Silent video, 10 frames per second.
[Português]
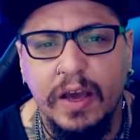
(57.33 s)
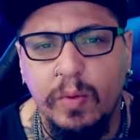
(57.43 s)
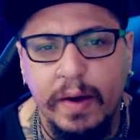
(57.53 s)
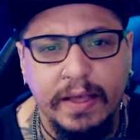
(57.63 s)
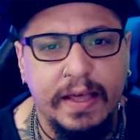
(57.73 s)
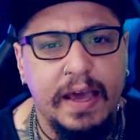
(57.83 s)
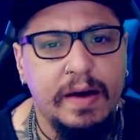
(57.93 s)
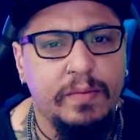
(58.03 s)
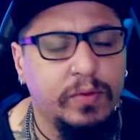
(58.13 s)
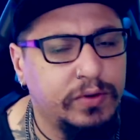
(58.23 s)
é uma
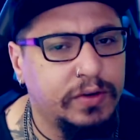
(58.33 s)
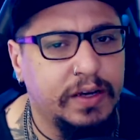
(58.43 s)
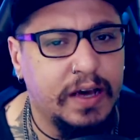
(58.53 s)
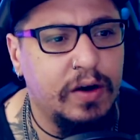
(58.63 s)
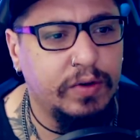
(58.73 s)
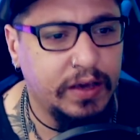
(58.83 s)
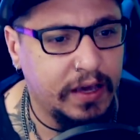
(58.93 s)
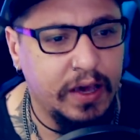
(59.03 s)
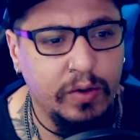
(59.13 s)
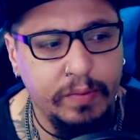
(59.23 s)
ideia muito legal e
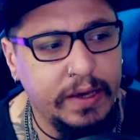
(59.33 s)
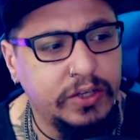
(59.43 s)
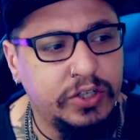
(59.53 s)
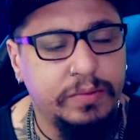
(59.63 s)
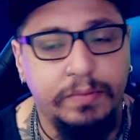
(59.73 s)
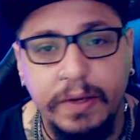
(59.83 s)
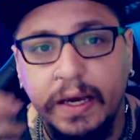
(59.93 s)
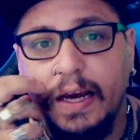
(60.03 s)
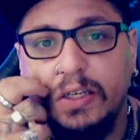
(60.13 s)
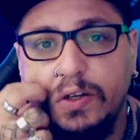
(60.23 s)
realmente me
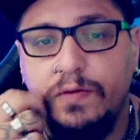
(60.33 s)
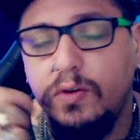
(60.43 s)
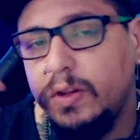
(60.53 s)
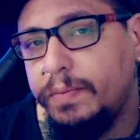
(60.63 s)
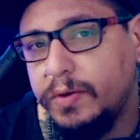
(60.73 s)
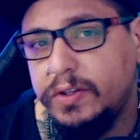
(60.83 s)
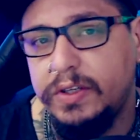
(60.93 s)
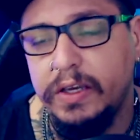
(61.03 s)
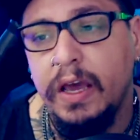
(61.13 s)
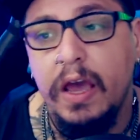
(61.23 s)
cativou depois
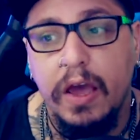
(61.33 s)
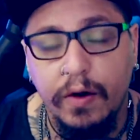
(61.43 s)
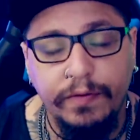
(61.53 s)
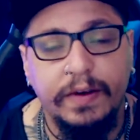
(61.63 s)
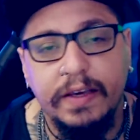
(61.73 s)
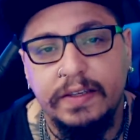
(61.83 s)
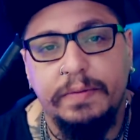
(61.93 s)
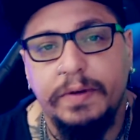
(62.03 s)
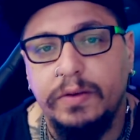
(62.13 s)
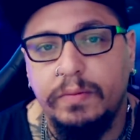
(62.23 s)
que eu fiquei
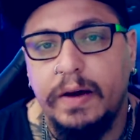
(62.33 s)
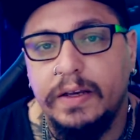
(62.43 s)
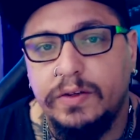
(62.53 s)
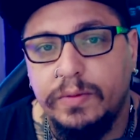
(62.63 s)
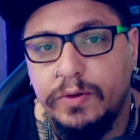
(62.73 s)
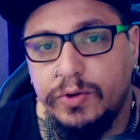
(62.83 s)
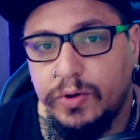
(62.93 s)
sabendo mais sobre o